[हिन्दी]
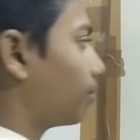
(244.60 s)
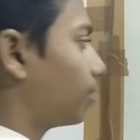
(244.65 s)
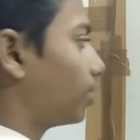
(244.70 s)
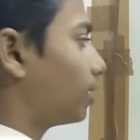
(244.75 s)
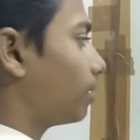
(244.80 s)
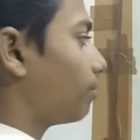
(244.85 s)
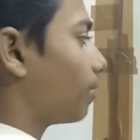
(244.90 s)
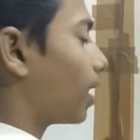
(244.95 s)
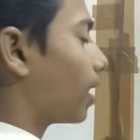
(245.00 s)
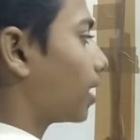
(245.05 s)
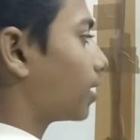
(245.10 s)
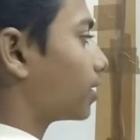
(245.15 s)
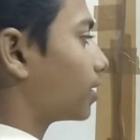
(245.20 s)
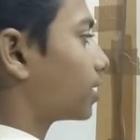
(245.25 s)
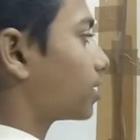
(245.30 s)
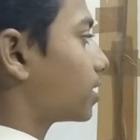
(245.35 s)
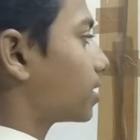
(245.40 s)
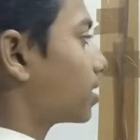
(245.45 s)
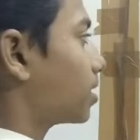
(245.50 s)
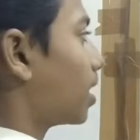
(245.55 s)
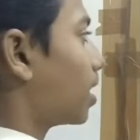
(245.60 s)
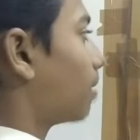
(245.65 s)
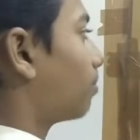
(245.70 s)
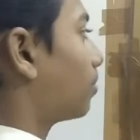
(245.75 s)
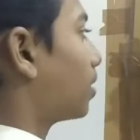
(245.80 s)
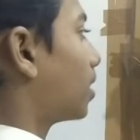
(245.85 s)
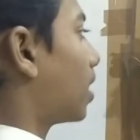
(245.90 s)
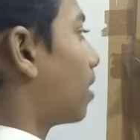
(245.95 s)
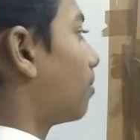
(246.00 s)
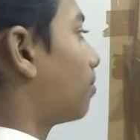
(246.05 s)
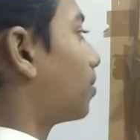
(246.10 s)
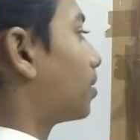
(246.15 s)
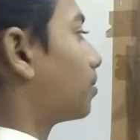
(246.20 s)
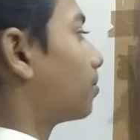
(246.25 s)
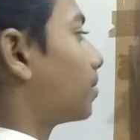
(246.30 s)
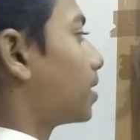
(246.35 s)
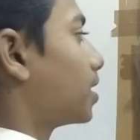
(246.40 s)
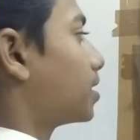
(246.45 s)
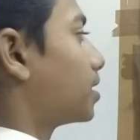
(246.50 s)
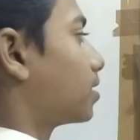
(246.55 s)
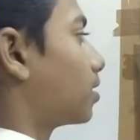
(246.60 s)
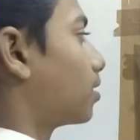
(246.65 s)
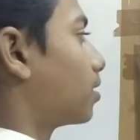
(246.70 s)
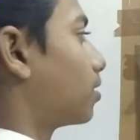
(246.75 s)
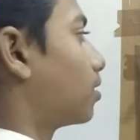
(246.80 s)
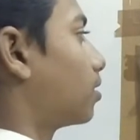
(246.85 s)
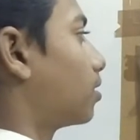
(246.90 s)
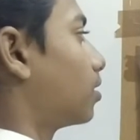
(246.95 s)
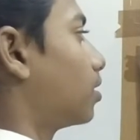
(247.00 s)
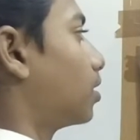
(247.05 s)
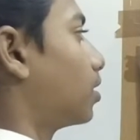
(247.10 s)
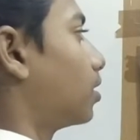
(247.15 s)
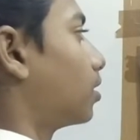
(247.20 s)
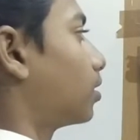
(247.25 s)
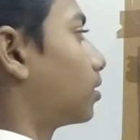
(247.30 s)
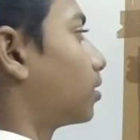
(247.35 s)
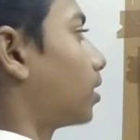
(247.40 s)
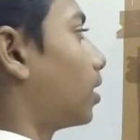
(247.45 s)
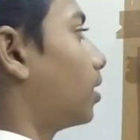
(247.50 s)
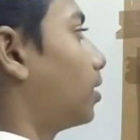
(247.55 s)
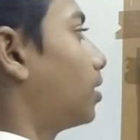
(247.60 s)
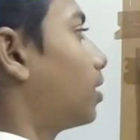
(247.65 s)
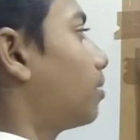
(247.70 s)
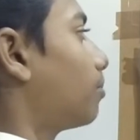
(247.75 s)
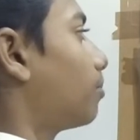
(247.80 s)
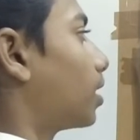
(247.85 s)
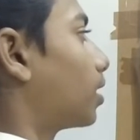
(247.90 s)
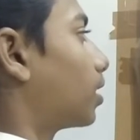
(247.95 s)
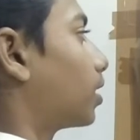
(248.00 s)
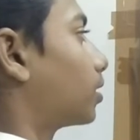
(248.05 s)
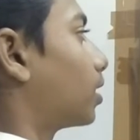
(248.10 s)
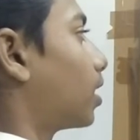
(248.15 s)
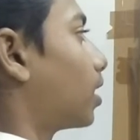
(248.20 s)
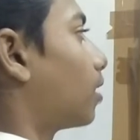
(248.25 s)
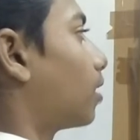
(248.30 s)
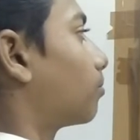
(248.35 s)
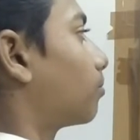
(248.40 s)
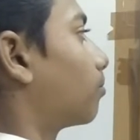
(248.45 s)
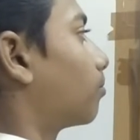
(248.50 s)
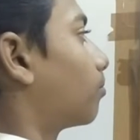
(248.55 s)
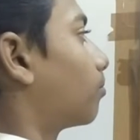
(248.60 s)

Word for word: को मल्टीप्लाई जैसा कि आपने यहाँ पर बेस थर्टी माना था